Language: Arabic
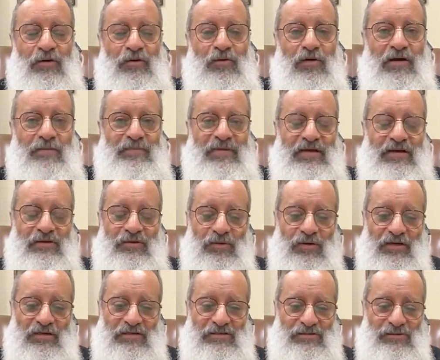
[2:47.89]
وما
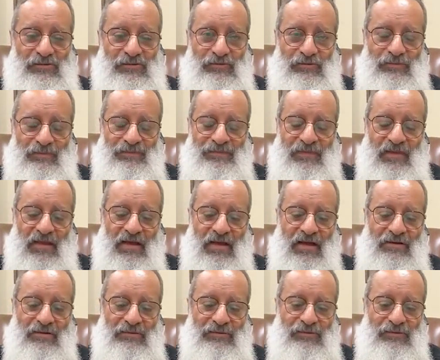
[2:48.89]
هو اسلوب
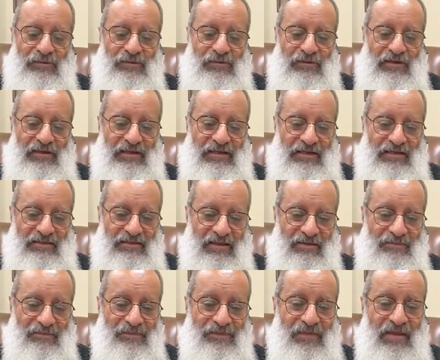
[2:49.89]
او طرق العتاب